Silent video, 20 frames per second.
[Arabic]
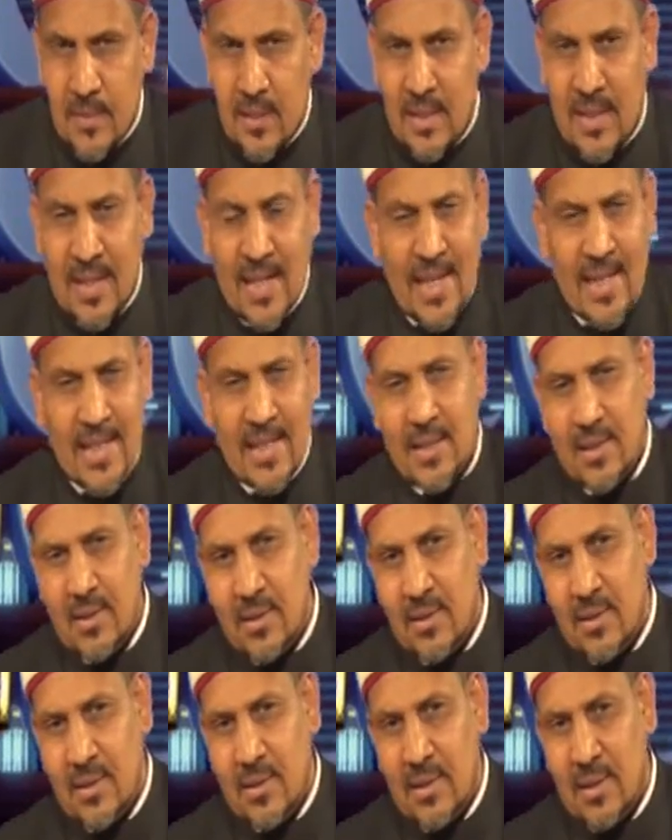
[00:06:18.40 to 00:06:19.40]
لكن
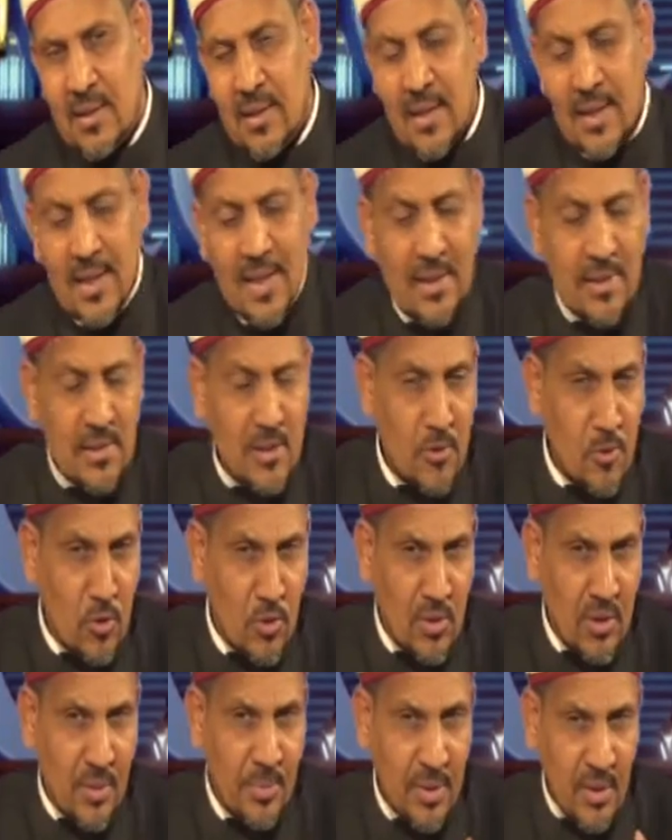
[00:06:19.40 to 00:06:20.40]
لا
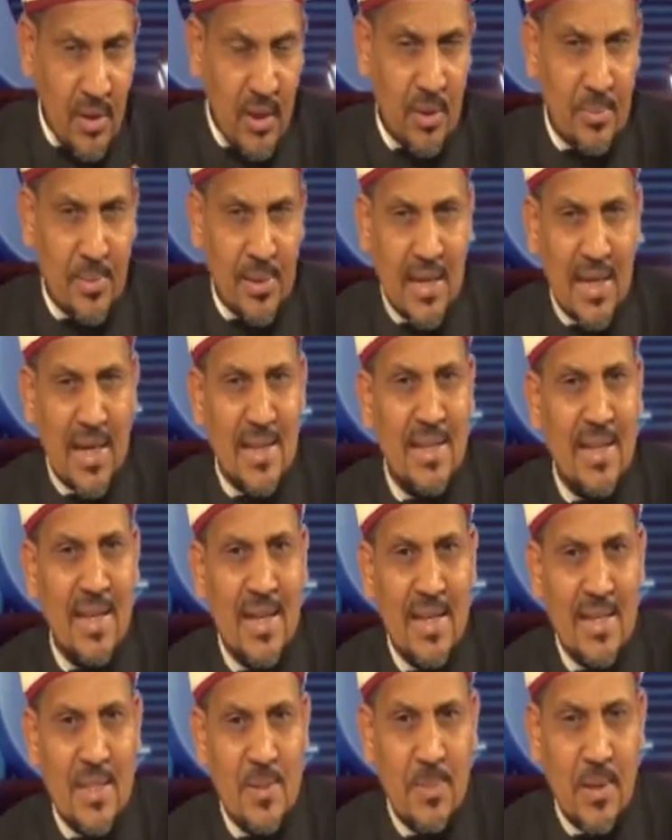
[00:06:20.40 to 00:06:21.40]
تظن بقلبك أن
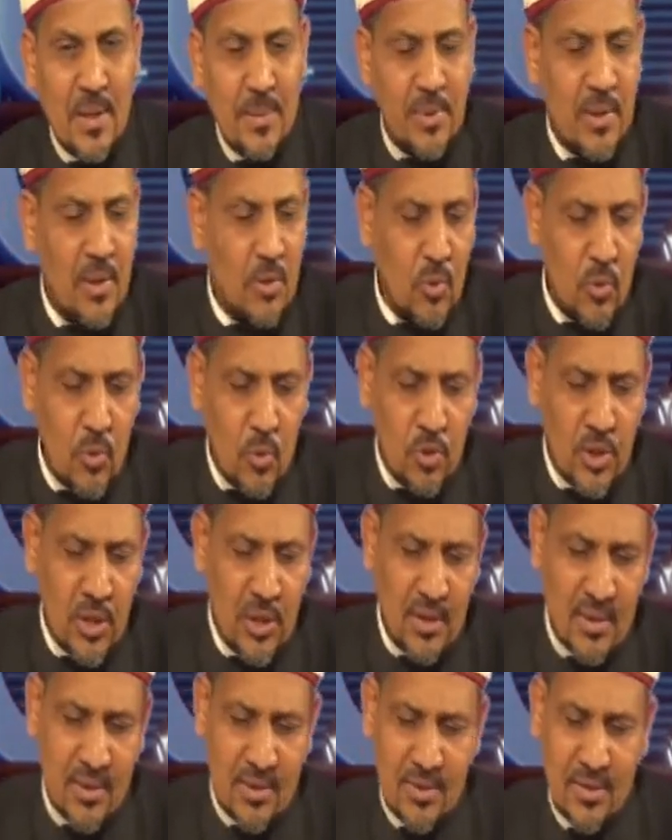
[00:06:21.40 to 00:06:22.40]
الأسباب هي كل
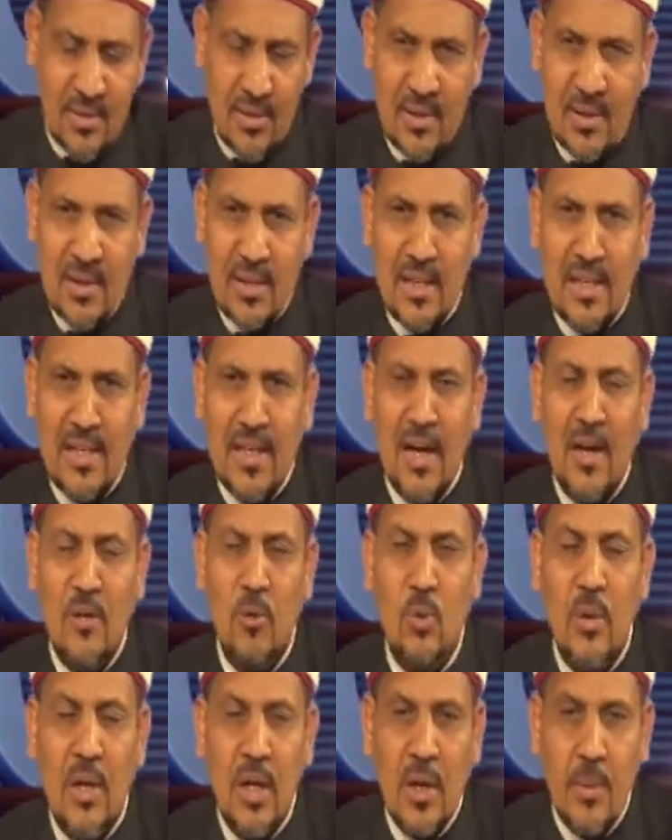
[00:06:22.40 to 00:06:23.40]
شيء
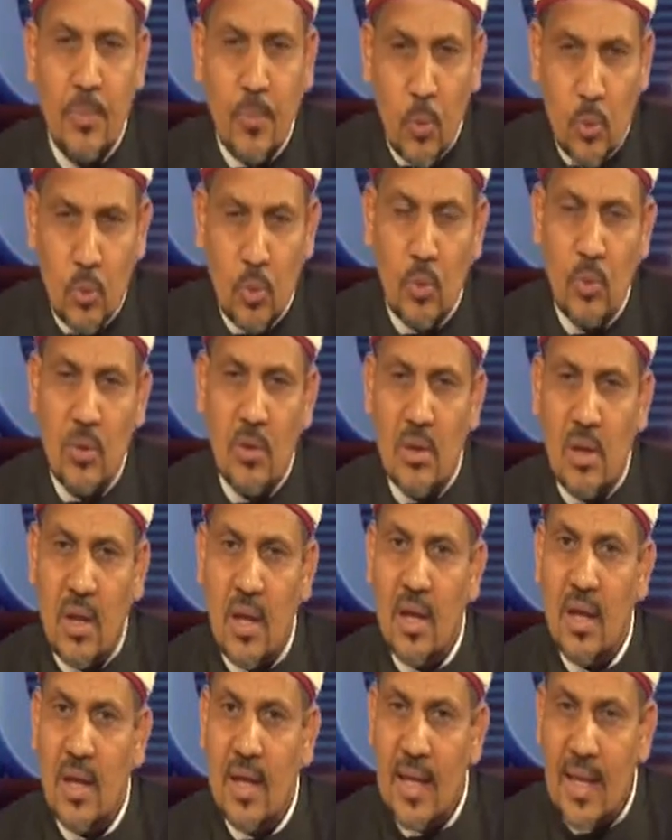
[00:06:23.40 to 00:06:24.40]
نحن نعبد
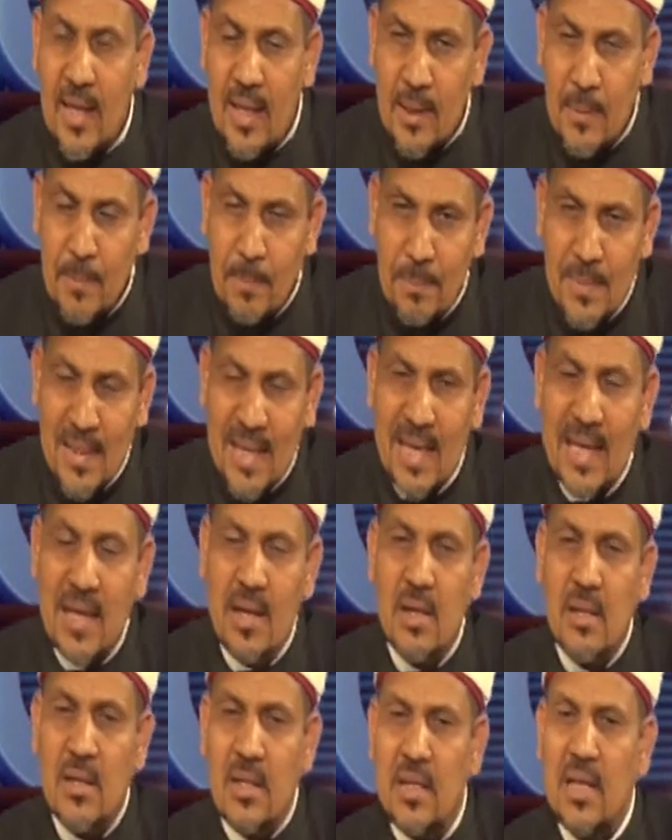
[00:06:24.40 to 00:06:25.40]
الله
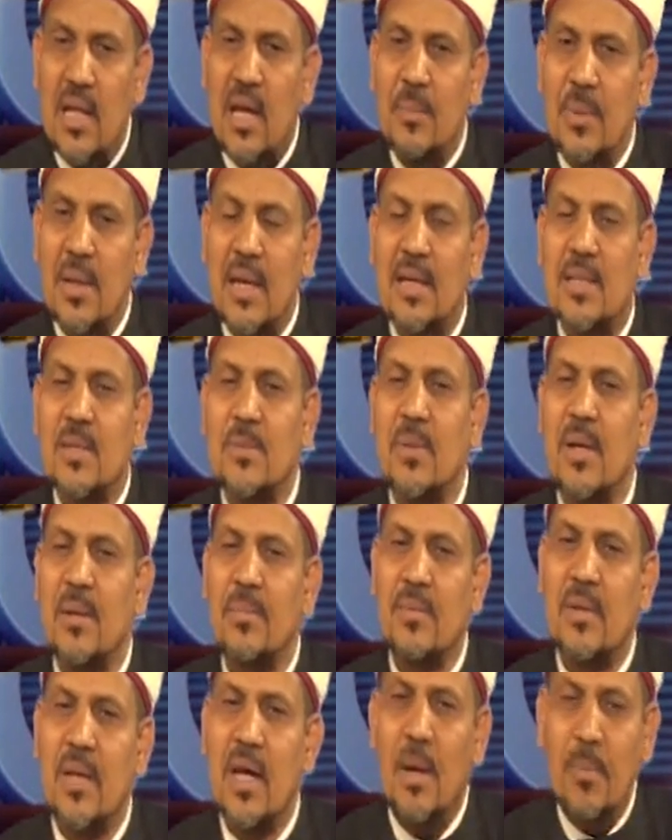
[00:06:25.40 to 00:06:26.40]
بأخذنا بالأسباب
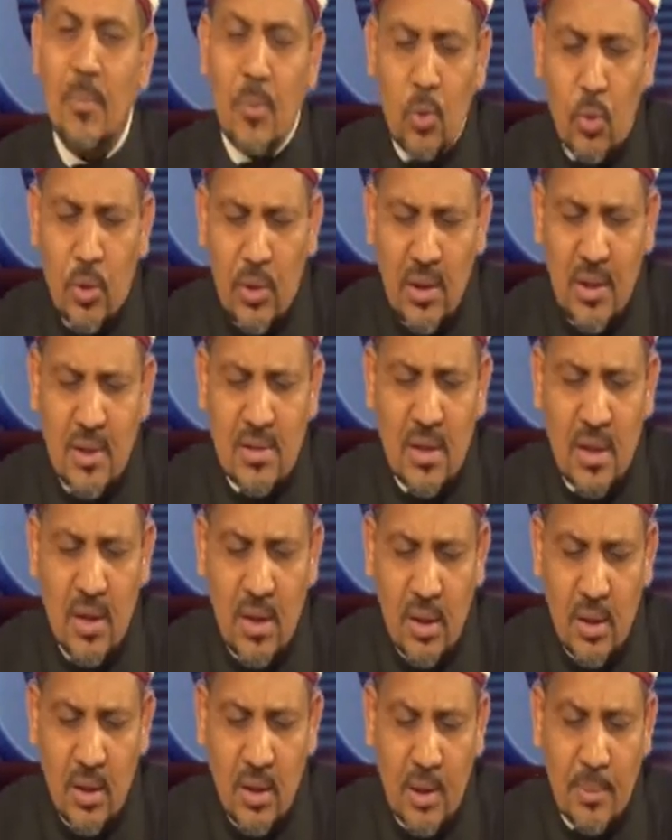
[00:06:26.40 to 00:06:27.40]
أمر
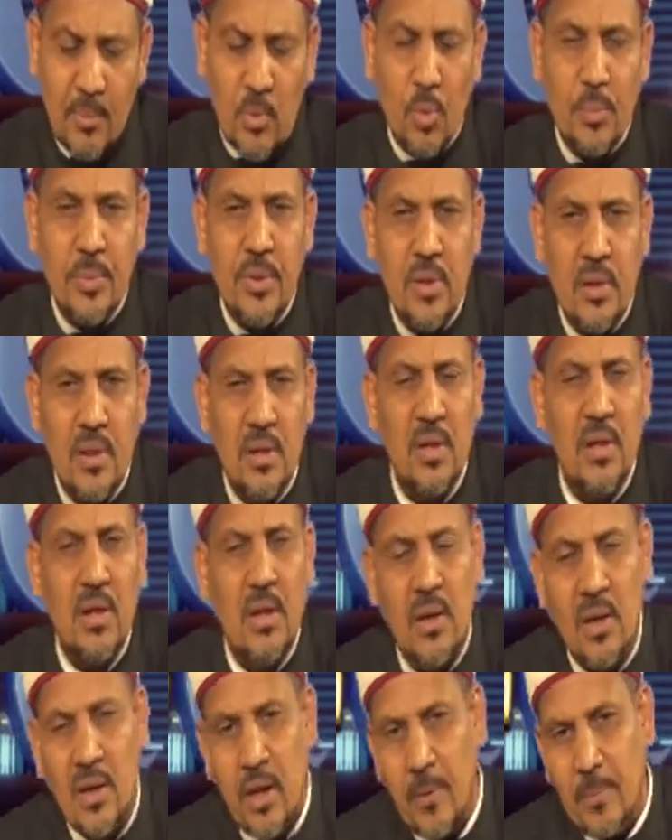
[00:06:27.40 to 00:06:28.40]
نتقرب به إلى
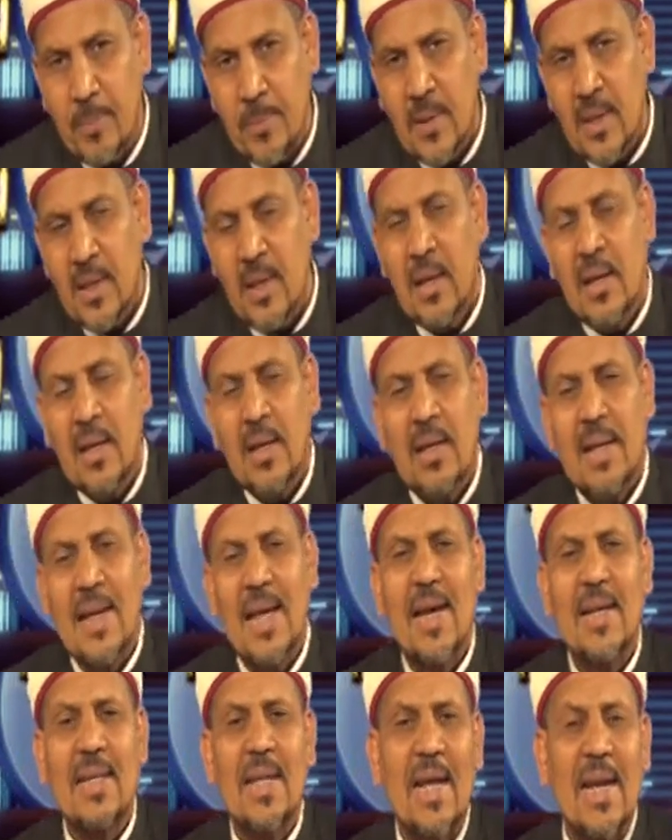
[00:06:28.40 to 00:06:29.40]
الله
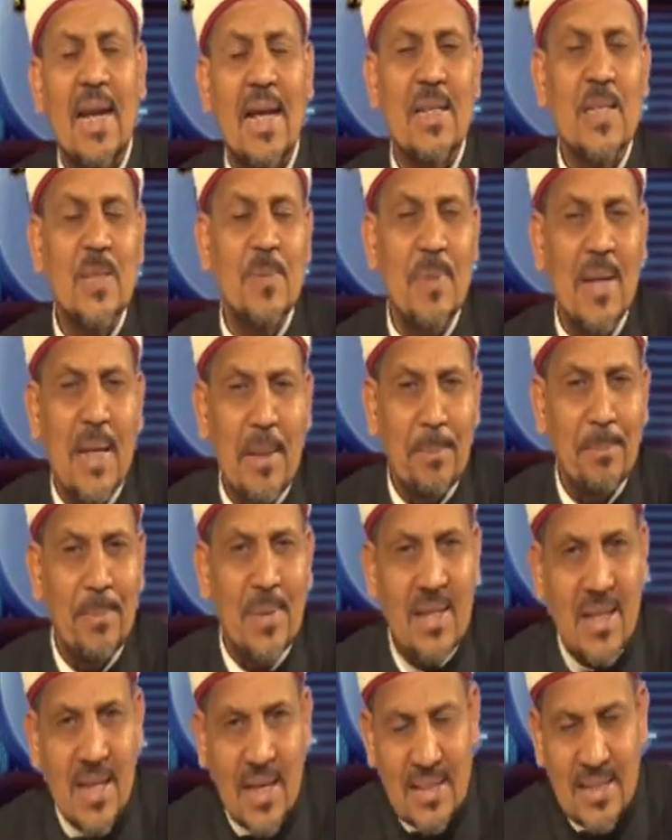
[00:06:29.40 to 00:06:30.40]
لكن الأسباب
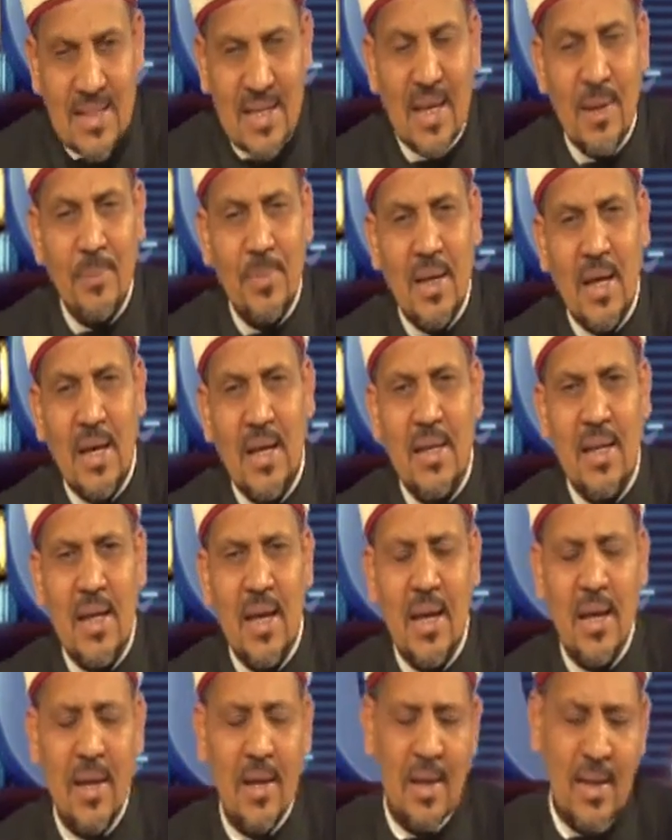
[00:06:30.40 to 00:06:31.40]
بذاتها
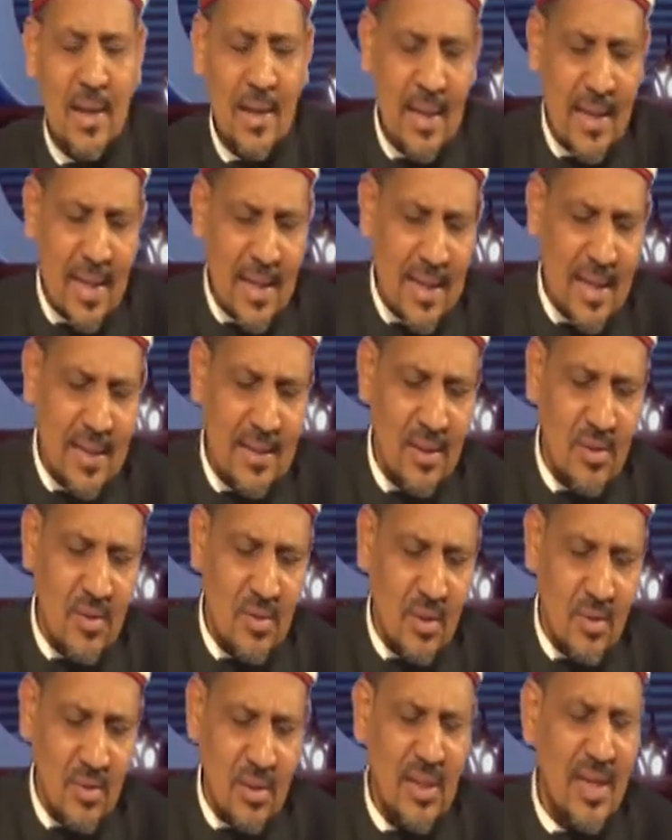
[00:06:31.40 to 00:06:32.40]
بعينها لا
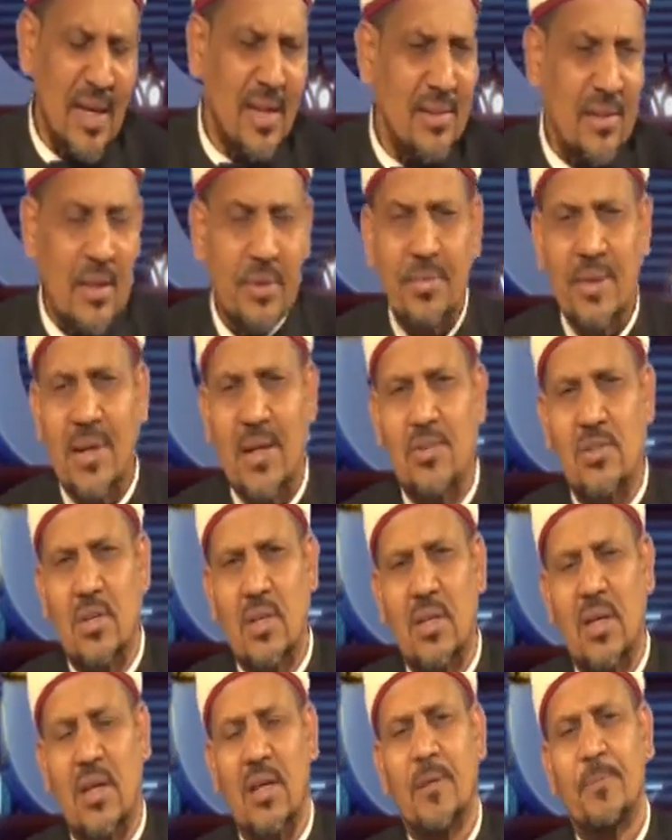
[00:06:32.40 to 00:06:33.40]
تستطيع أن تفعل
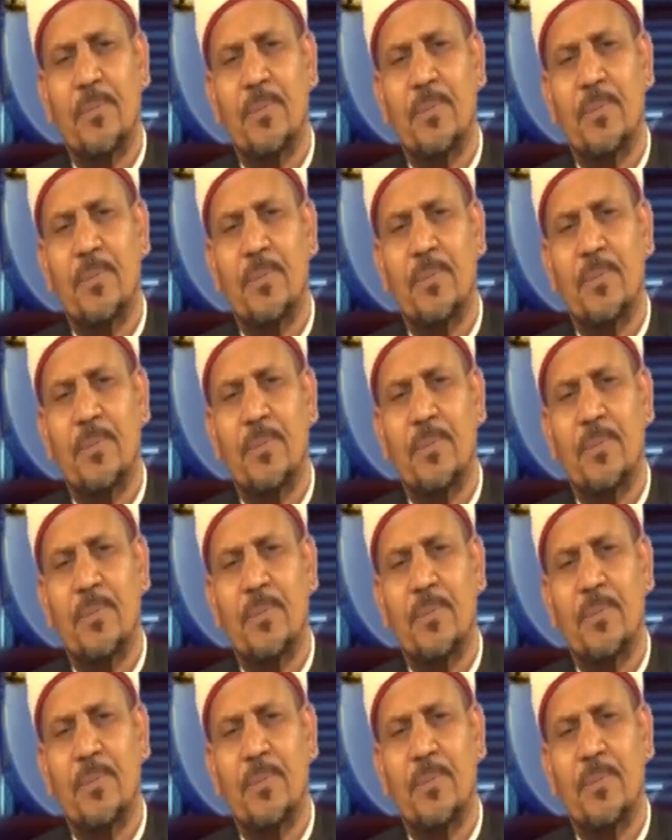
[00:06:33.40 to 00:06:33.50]
شيئا